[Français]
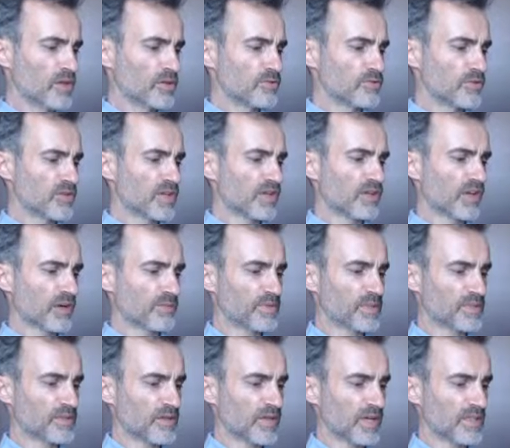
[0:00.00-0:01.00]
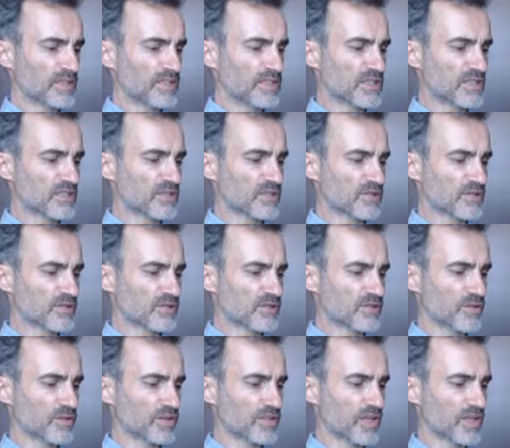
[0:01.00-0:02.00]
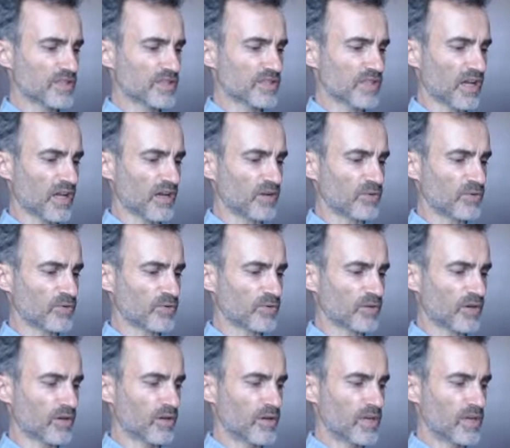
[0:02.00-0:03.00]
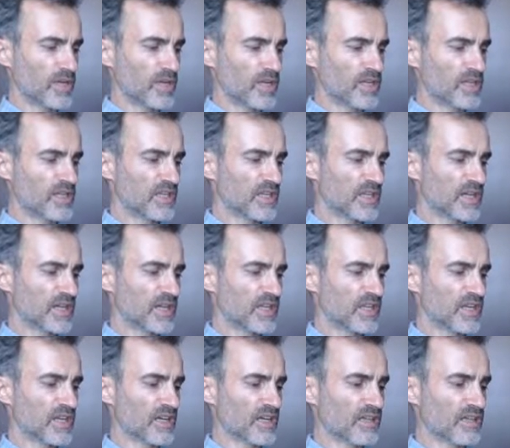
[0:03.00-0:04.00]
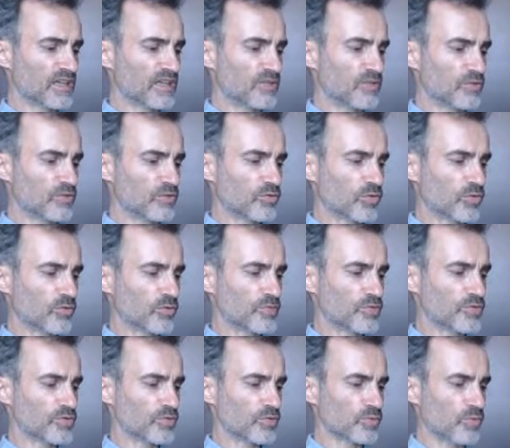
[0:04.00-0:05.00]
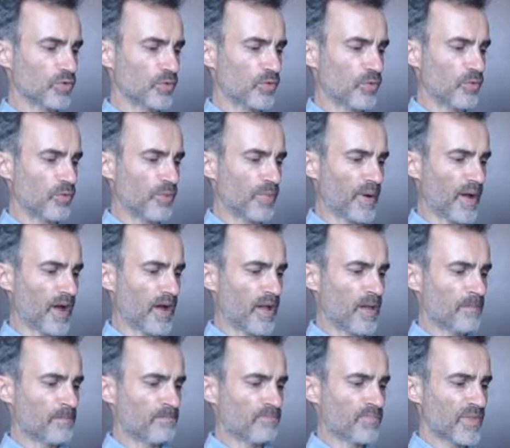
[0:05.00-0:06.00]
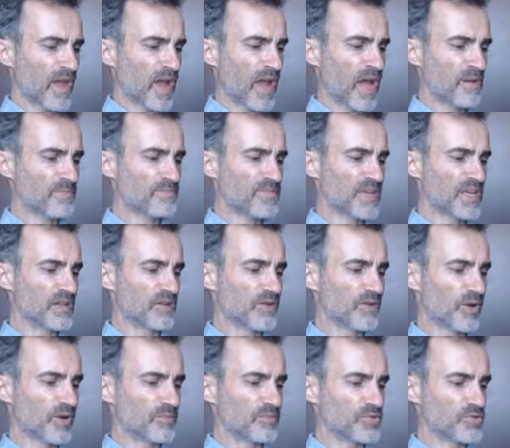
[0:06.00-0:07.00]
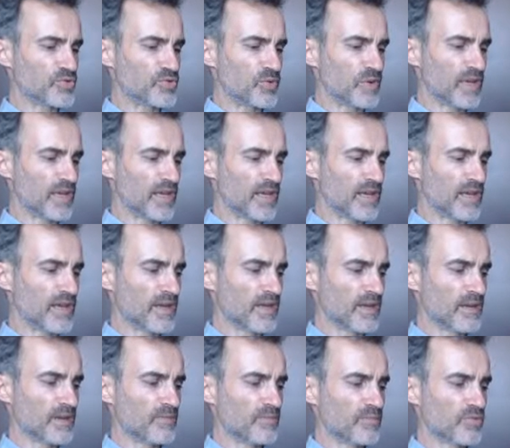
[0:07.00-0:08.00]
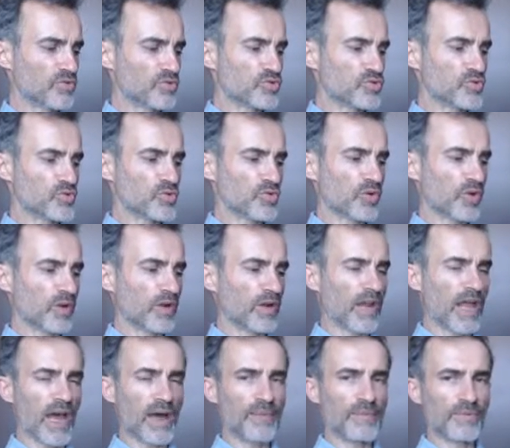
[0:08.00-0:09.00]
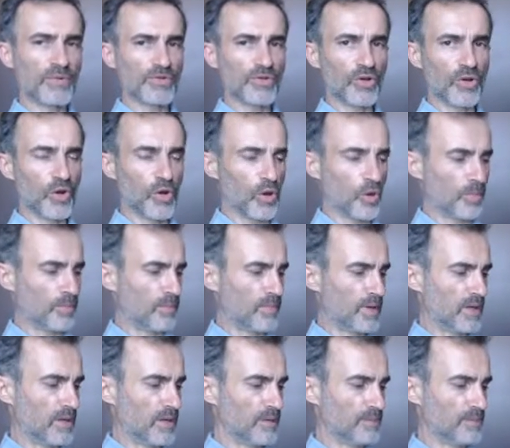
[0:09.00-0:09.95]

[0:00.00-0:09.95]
tu détermines la distance d'un astre à l'autre, il n'est rien qui ne tombe sous ton compas. Habile comme tu l'es, mesure l'âme de l'homme.